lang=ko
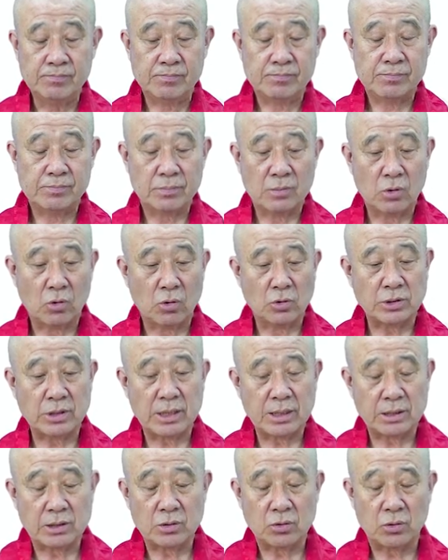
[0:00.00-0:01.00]

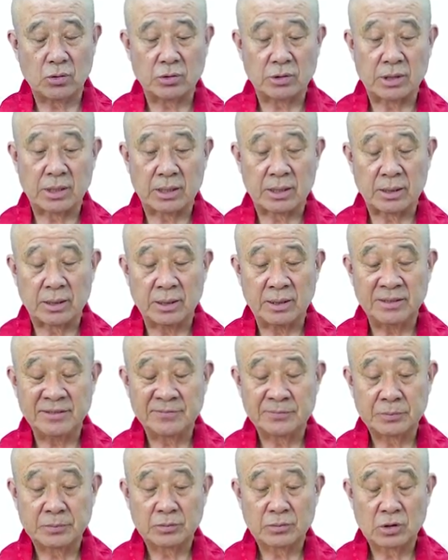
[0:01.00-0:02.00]
5세기죠, 5세기.
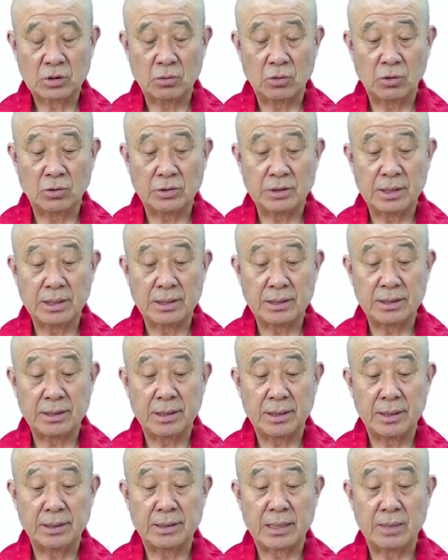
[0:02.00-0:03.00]

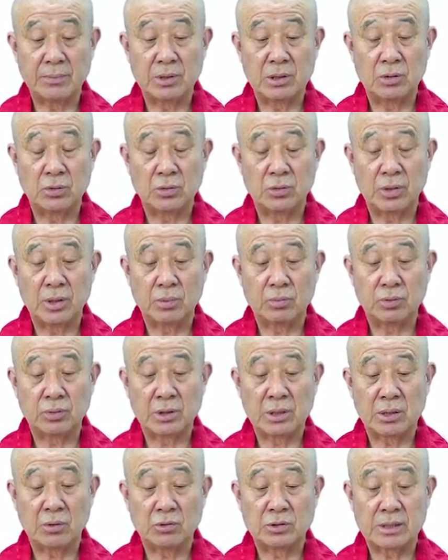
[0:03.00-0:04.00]
5세기에
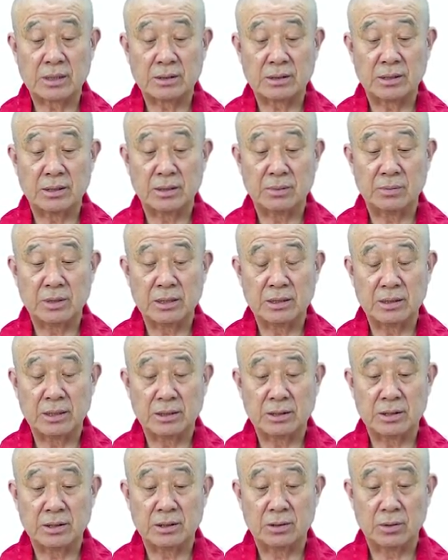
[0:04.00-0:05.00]
남인도에붙다고사 스님이
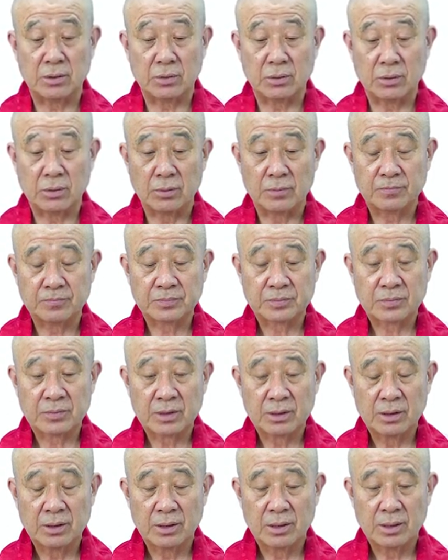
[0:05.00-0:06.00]
이제 진 거고,
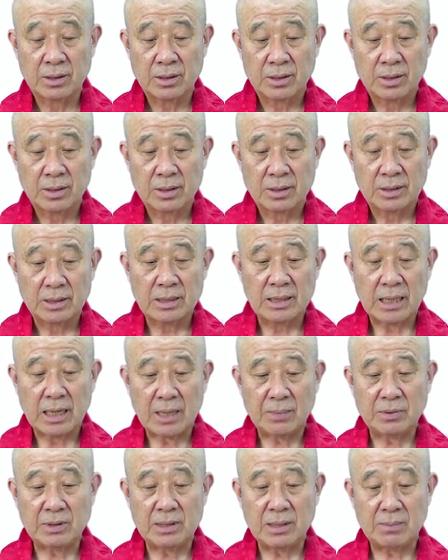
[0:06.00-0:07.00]
이
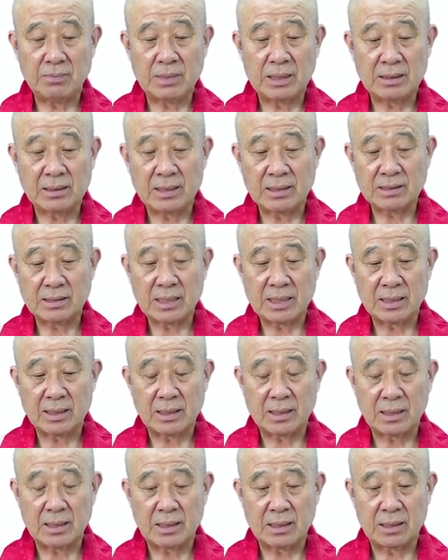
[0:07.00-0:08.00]
아비담마타
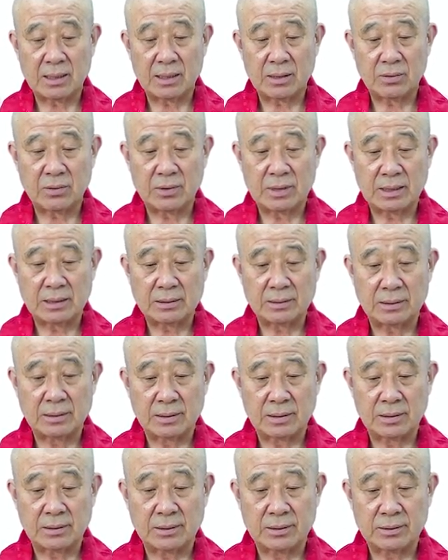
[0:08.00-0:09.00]
상가라고 하는
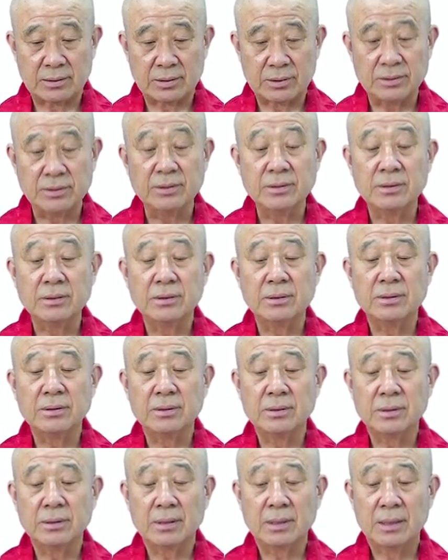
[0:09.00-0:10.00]

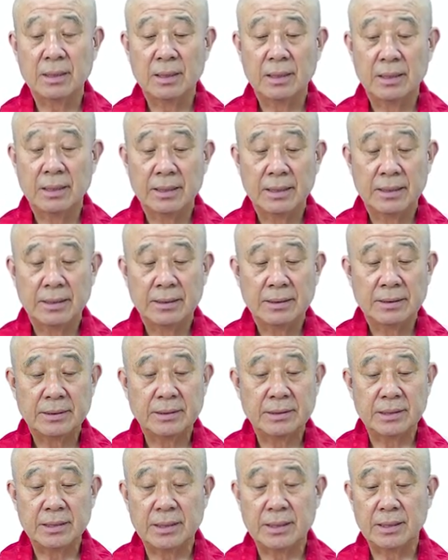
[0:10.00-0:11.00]
것은
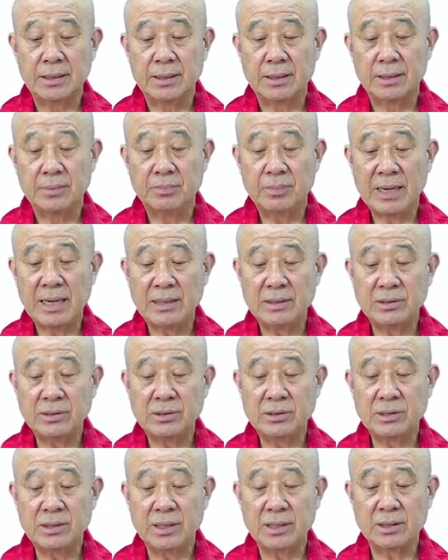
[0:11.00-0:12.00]
이제
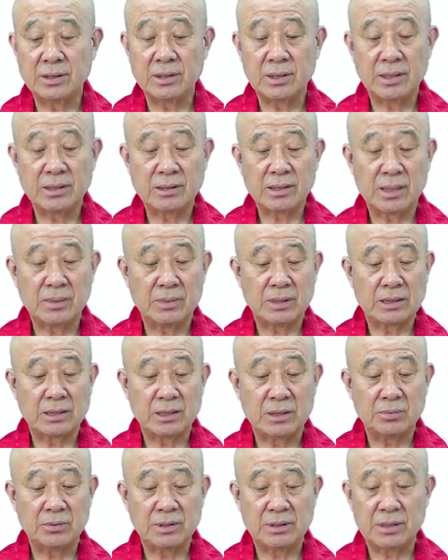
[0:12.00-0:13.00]
8세기에서 아마
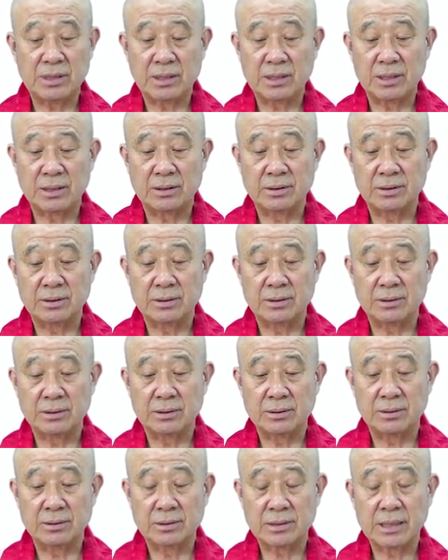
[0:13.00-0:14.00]
12세기
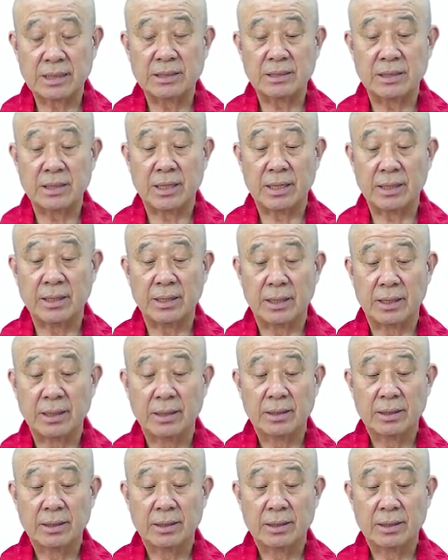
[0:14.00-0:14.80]
그 사이에